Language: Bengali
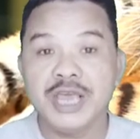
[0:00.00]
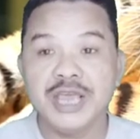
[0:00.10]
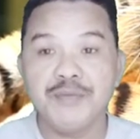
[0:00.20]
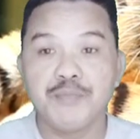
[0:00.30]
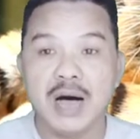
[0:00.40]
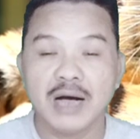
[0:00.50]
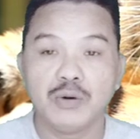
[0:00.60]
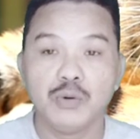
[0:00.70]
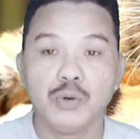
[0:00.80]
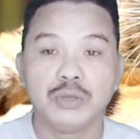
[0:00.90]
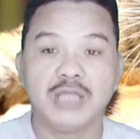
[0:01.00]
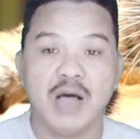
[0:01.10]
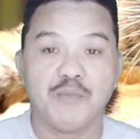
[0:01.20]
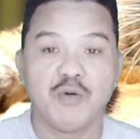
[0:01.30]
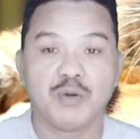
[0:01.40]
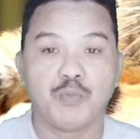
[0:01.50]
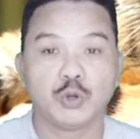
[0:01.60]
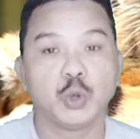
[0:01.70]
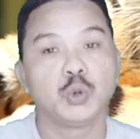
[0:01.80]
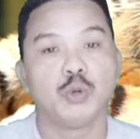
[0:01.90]
এই বাঘগুলোর দাপট
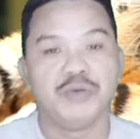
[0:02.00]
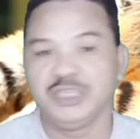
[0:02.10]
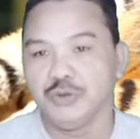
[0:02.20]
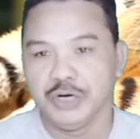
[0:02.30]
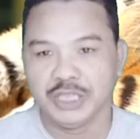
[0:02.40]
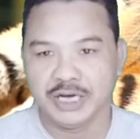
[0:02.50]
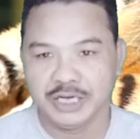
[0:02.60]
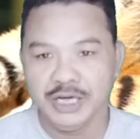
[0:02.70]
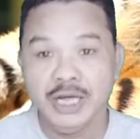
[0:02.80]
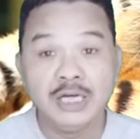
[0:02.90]
প্রচণ্ড বেশি হয়ে থাকে